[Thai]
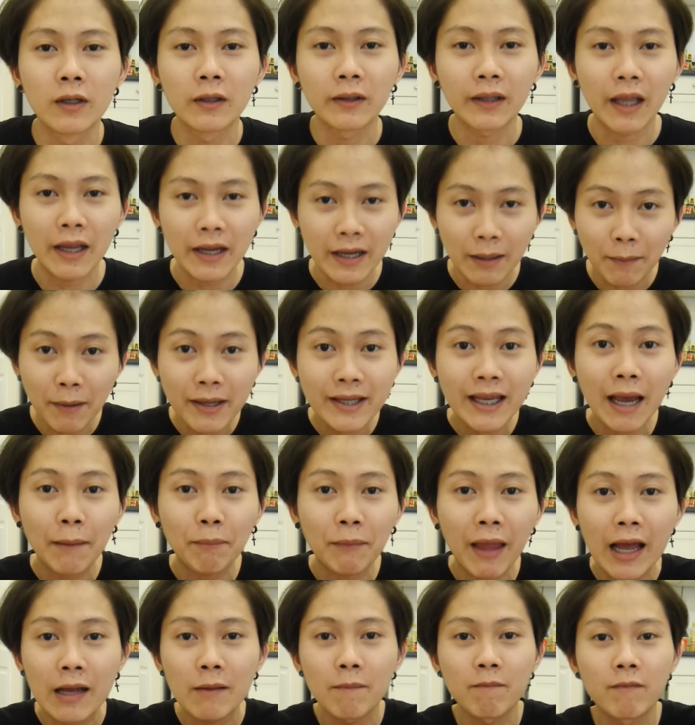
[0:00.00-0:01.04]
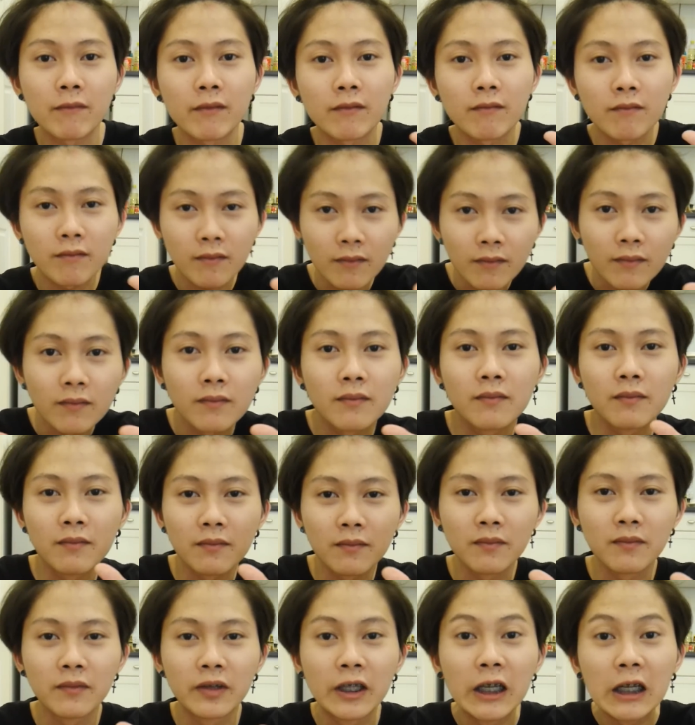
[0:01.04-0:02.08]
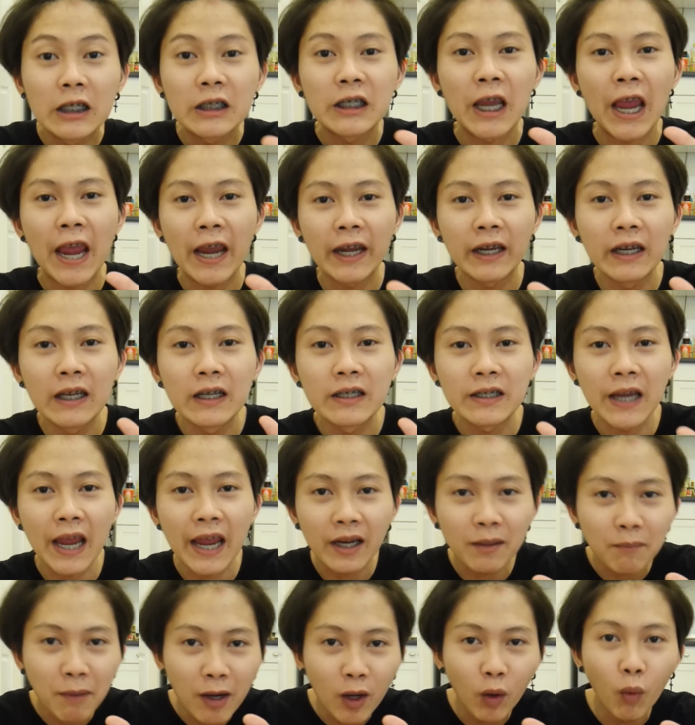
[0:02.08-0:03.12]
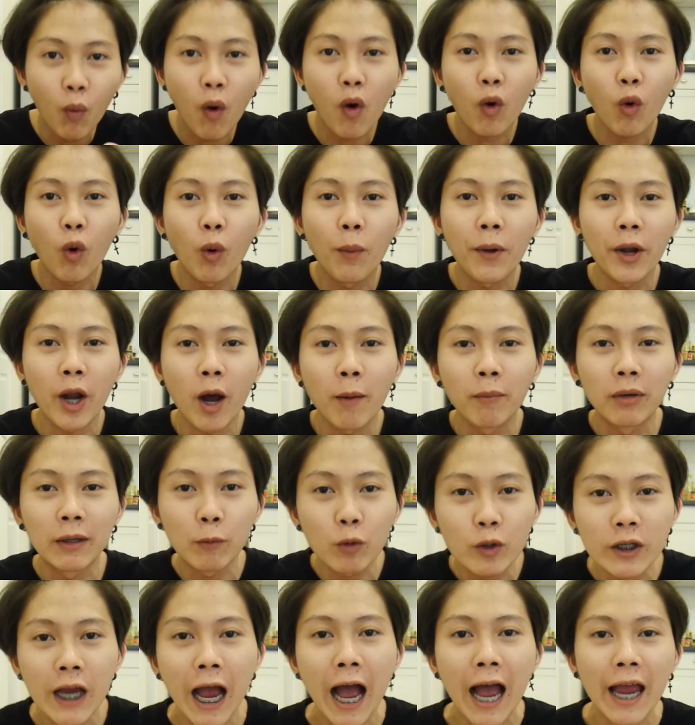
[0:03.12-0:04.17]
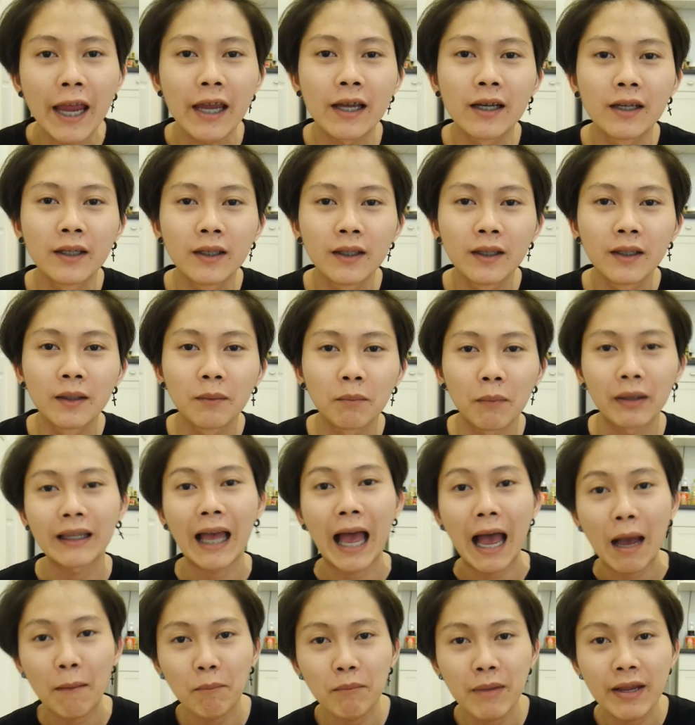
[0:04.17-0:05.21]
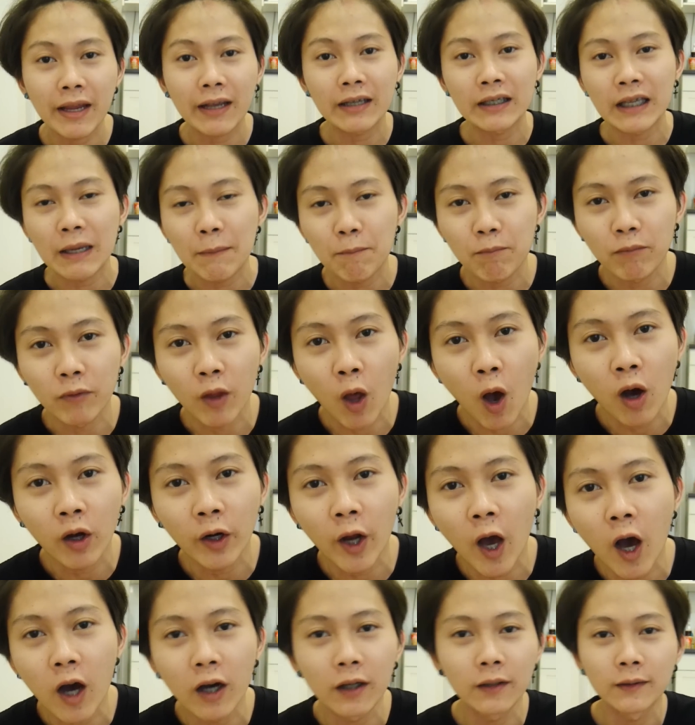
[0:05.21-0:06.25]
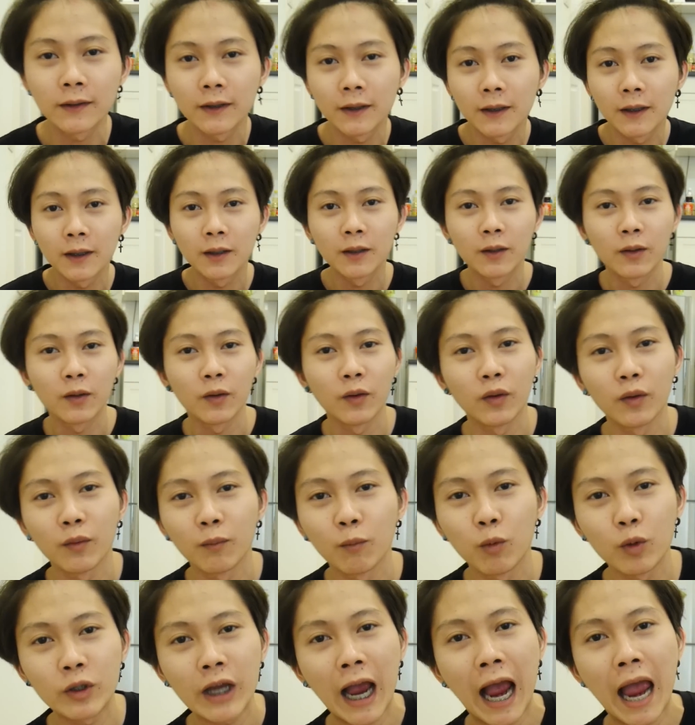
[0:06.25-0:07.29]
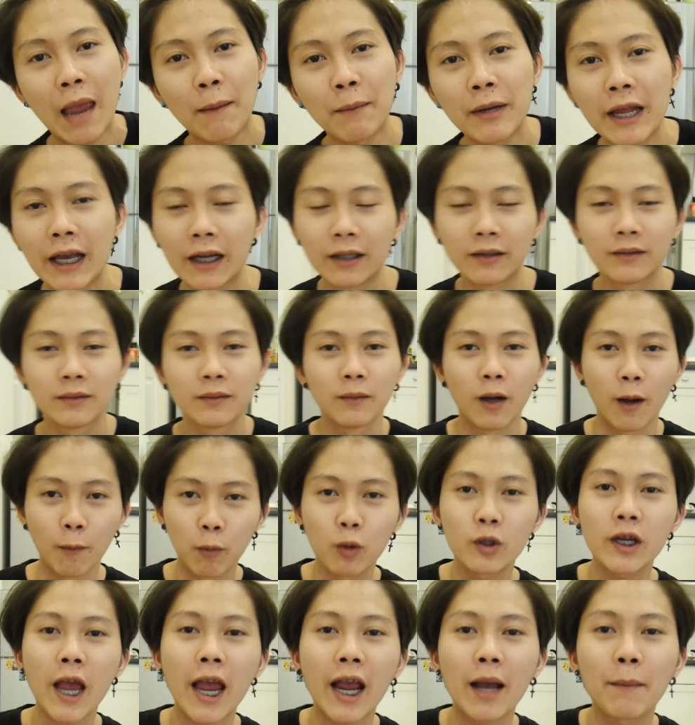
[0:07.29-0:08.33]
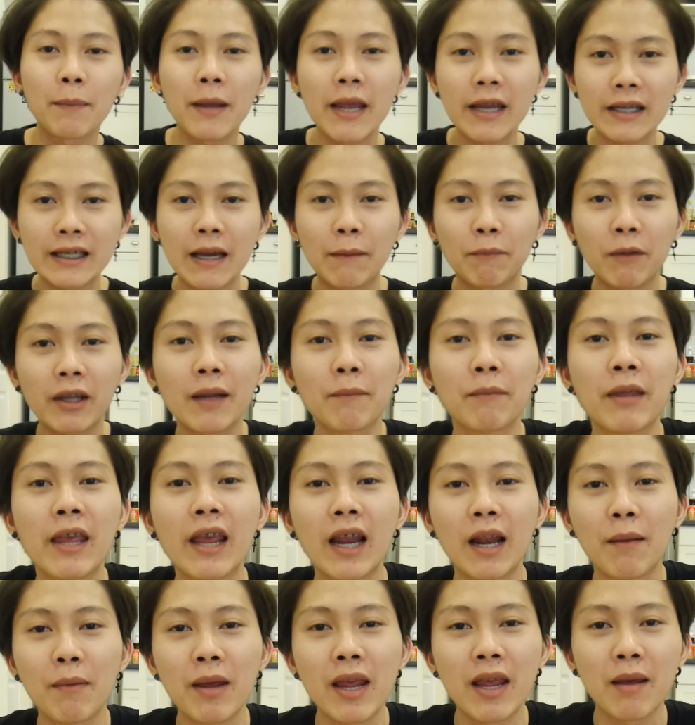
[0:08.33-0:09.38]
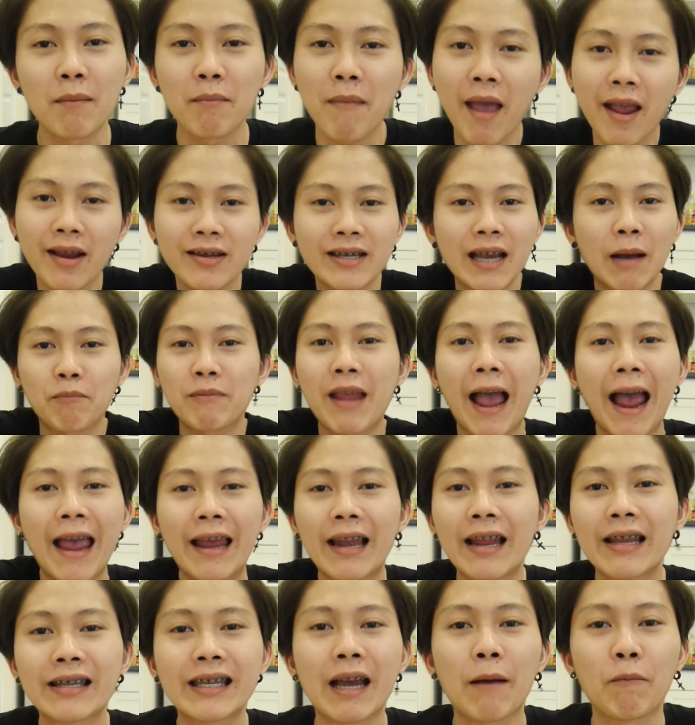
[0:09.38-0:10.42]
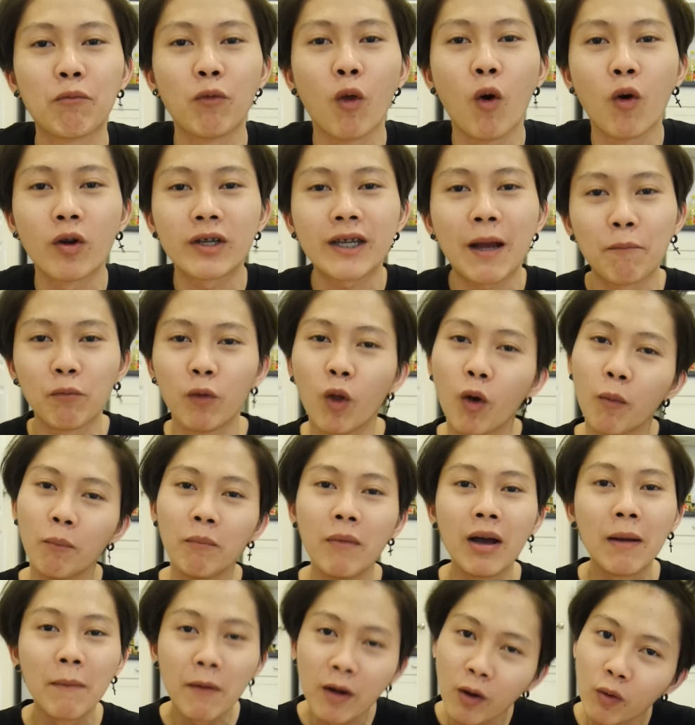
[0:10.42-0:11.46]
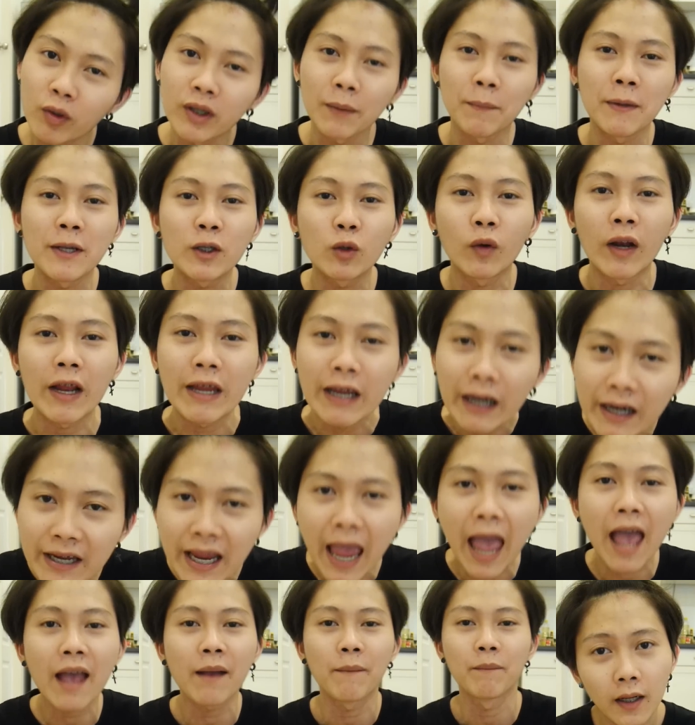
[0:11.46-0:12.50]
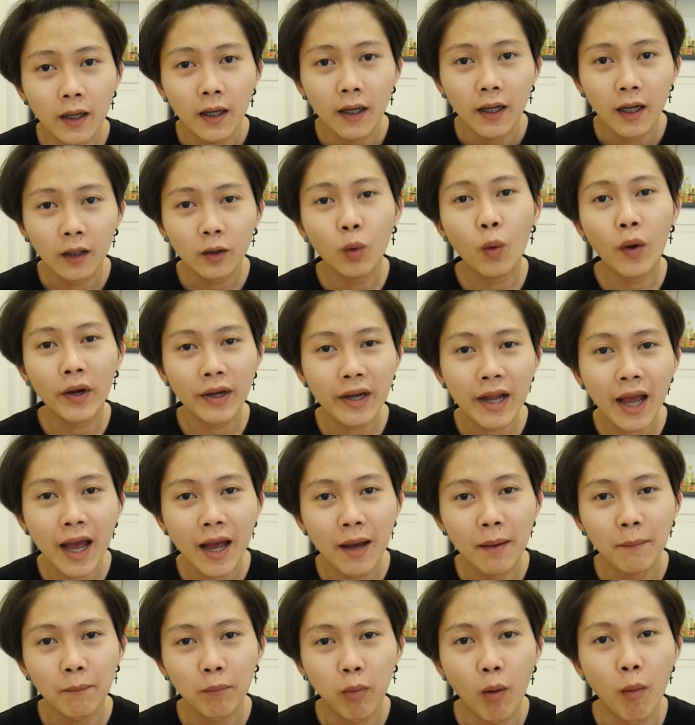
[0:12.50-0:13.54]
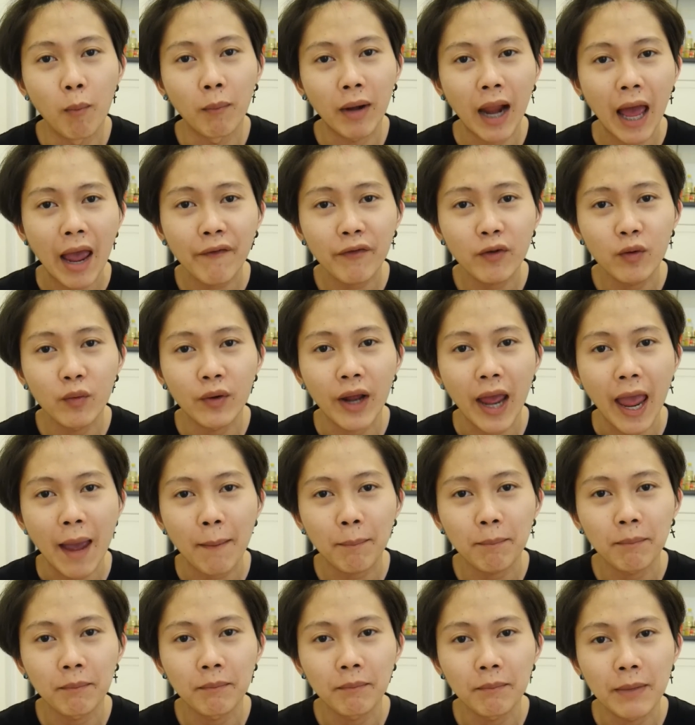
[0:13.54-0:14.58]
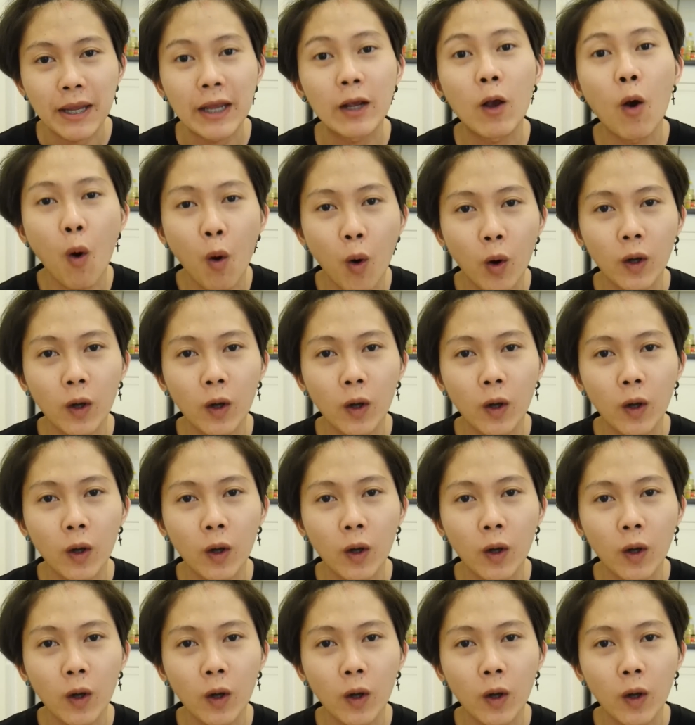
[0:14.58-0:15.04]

แต่ยังไม่จับนะดึงเชงไม่รู้ว่ากูเป็นทอมหรือผู้ชายมาถามมีกระซิบน้องผู้ชายปะเนี่ยผู้ชายครับพี่จับได้เต็มที่เลยพี่แม่งจับใหญ่เลยจับนงจับนมมึงไม่รู้จะพิสูจน์อะไรเยอะแยะแล้วทุกวันเนี่ยผมไลฟ์อยู่ในแอปบีโก้